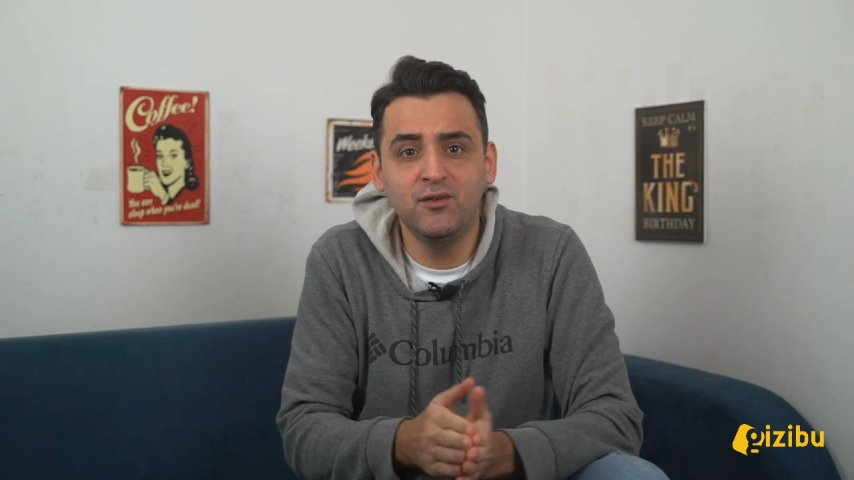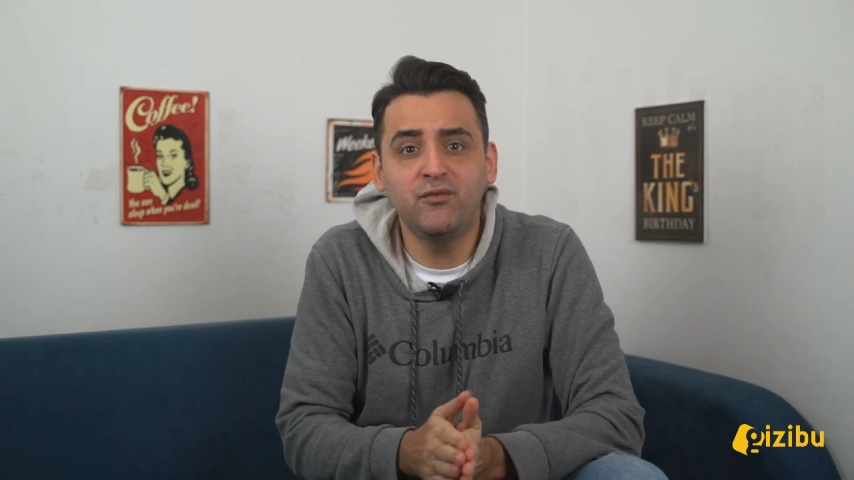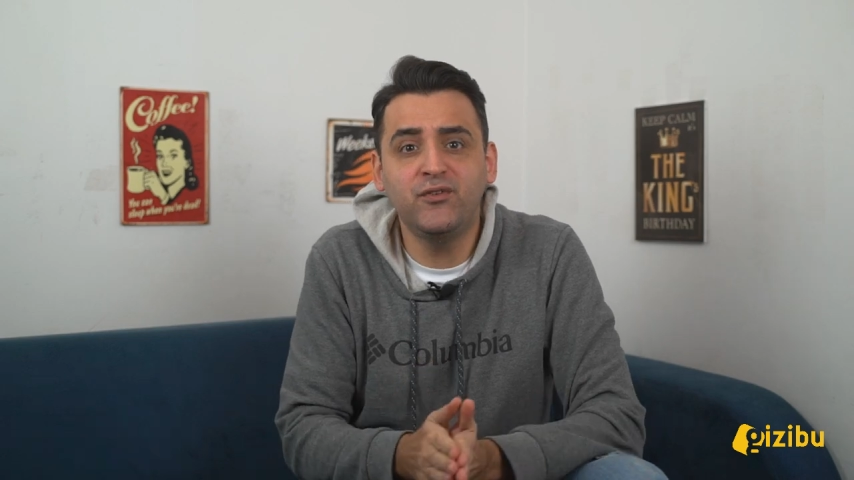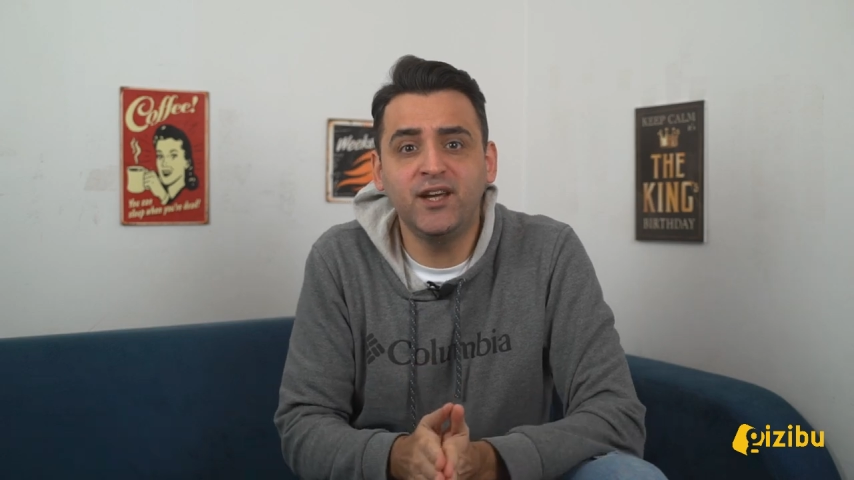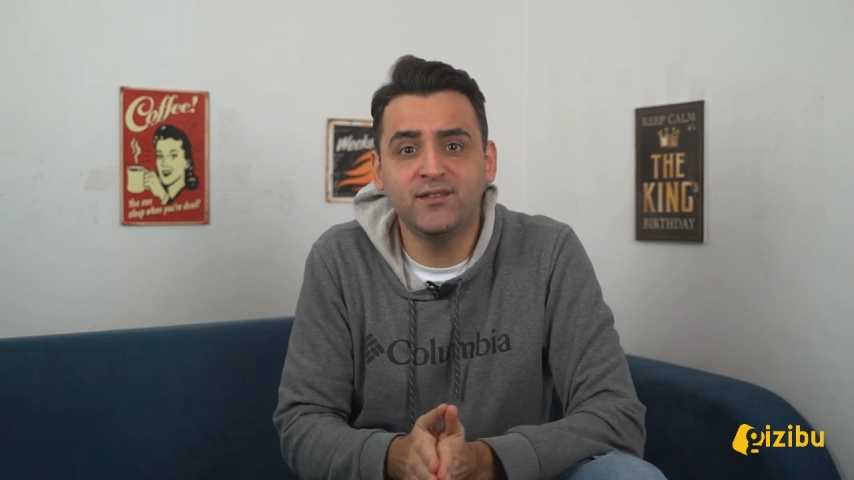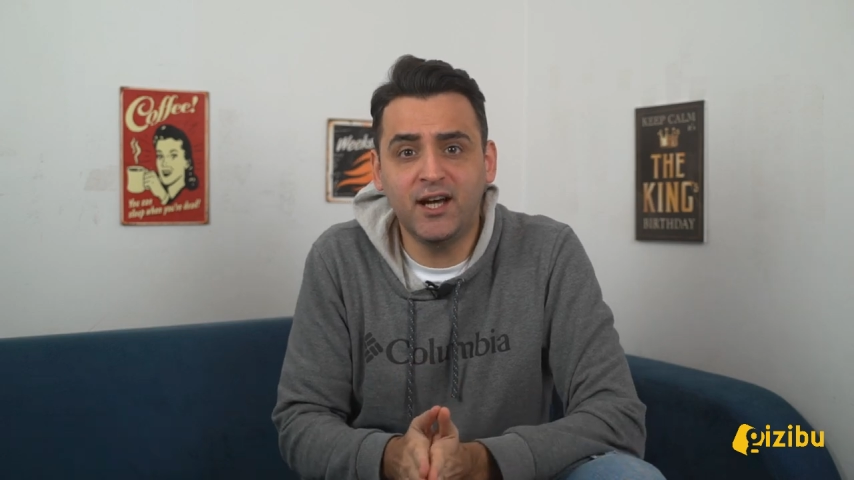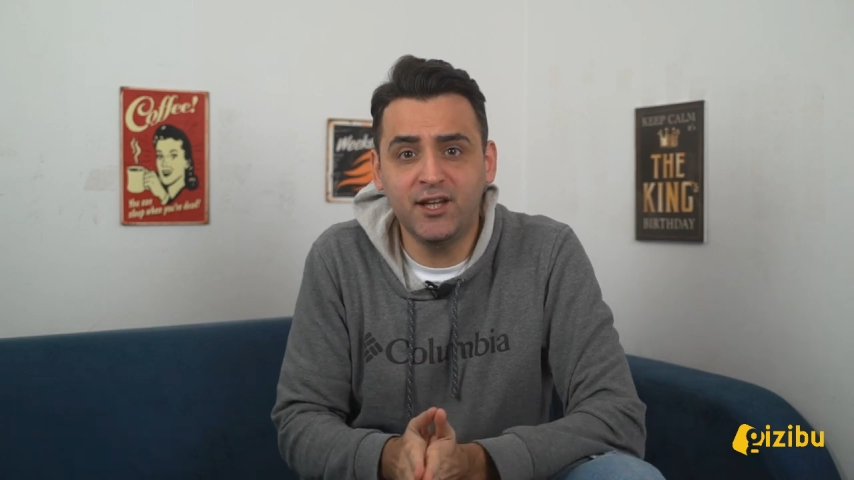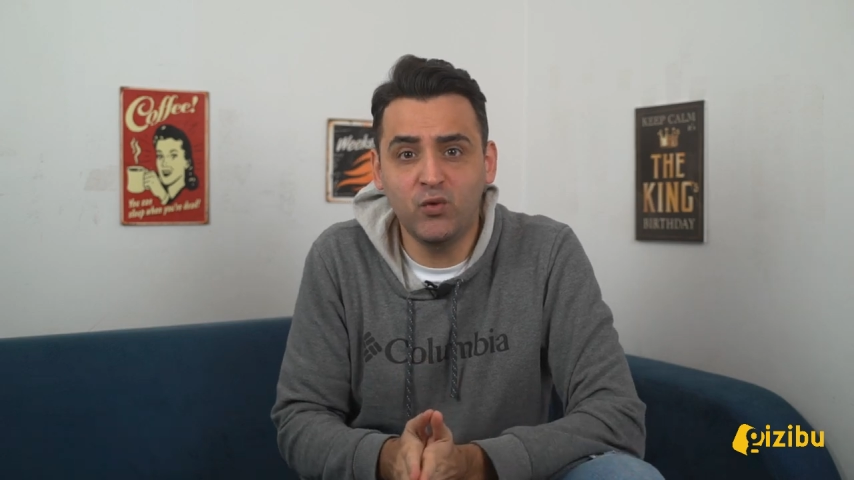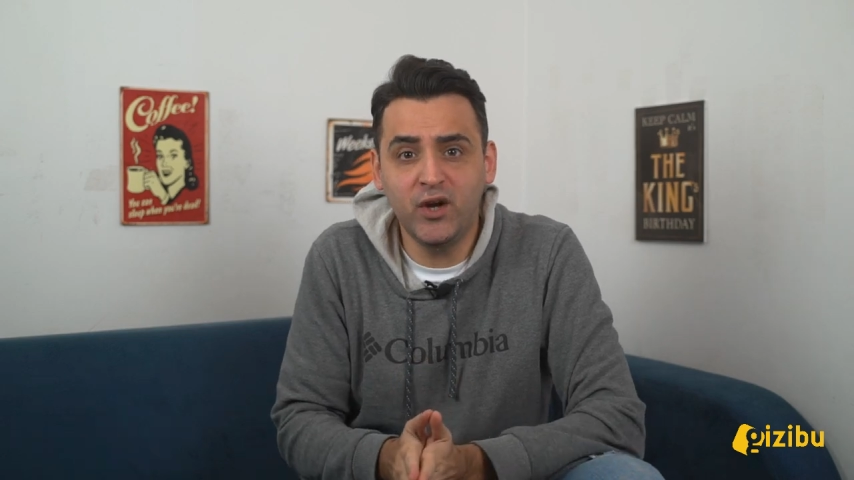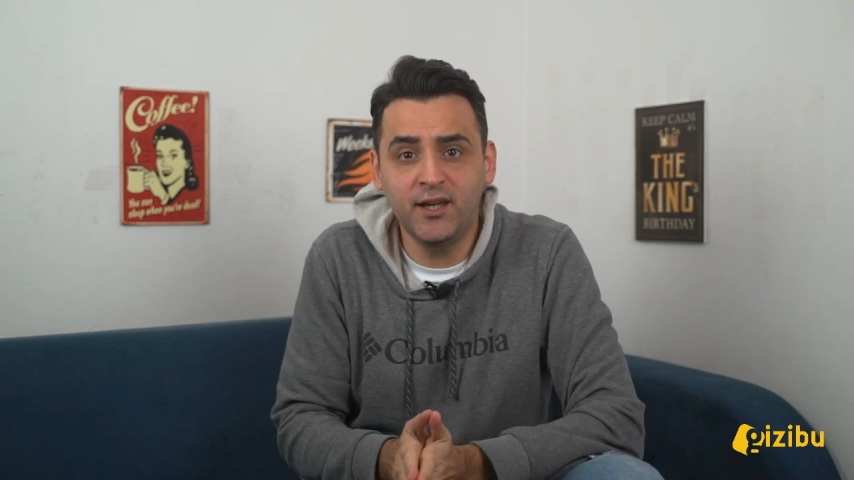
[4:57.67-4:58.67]
ve Faith
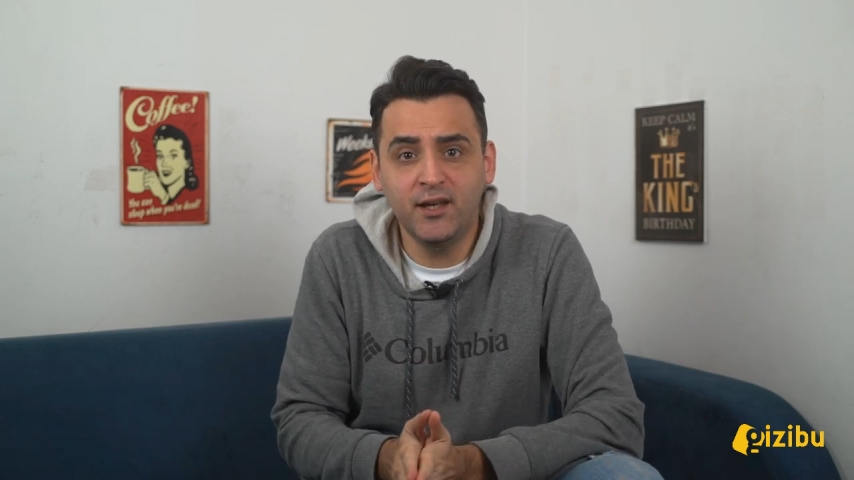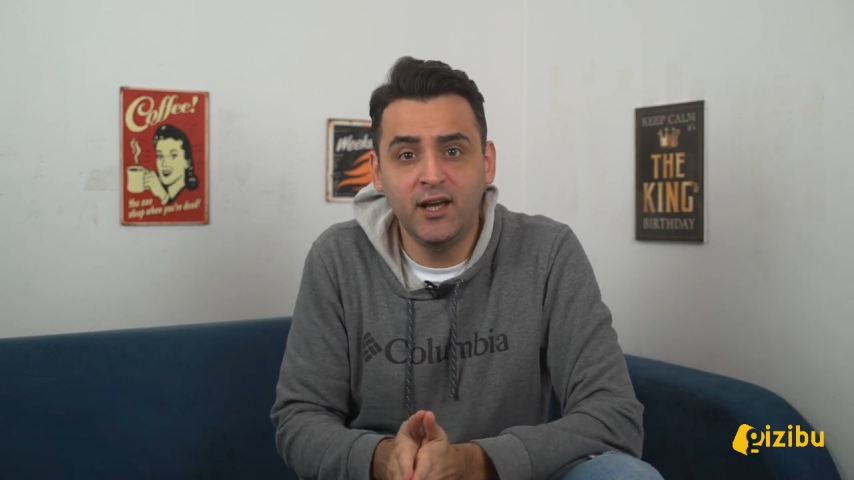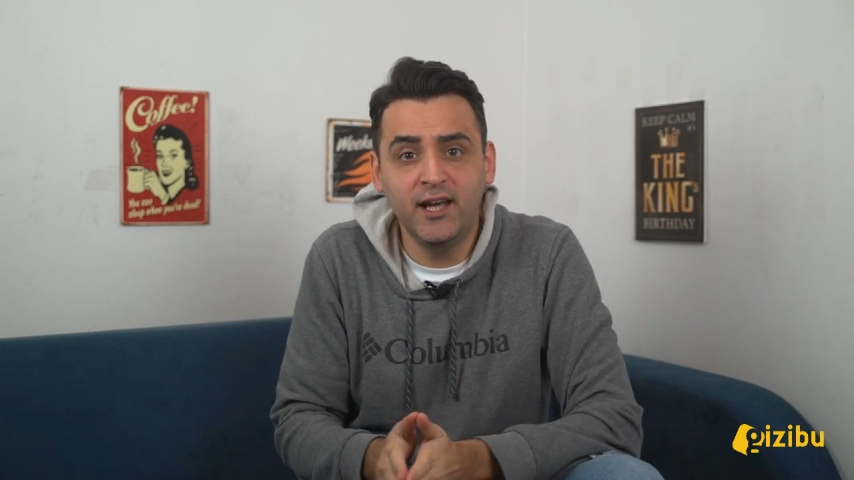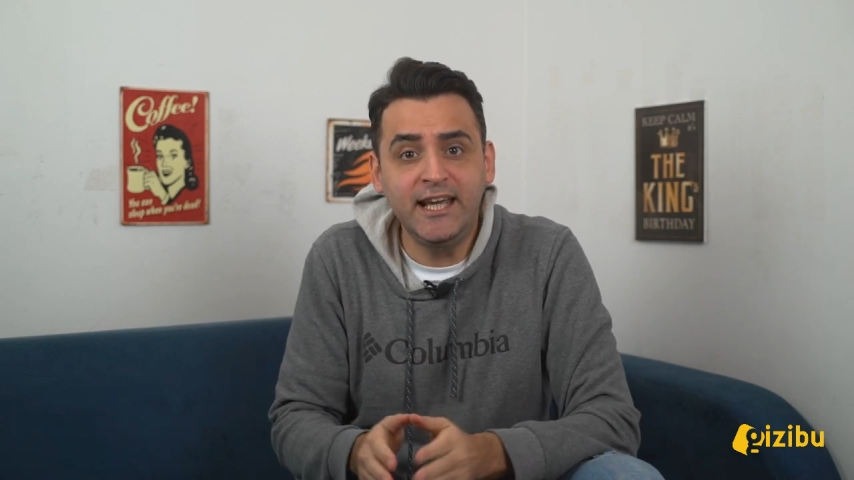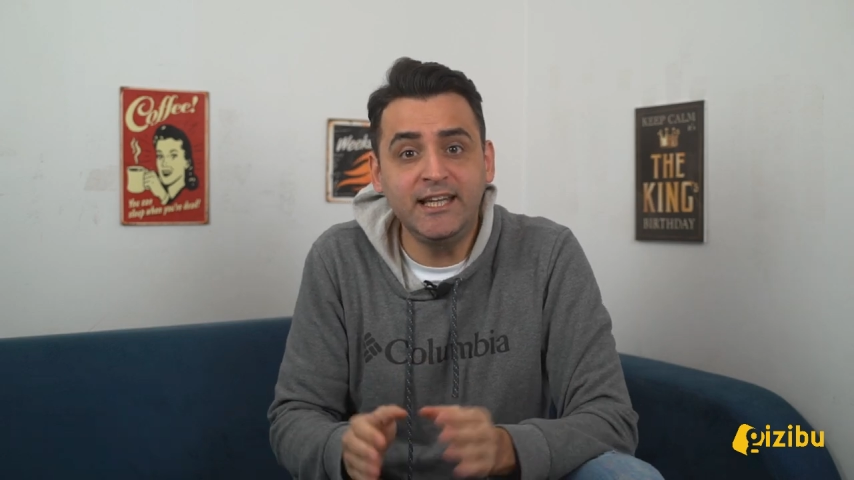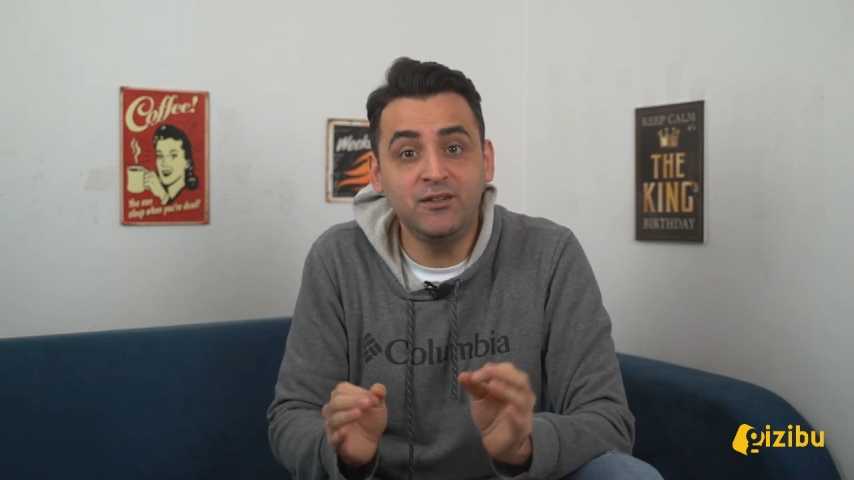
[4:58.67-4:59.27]
Dunaway en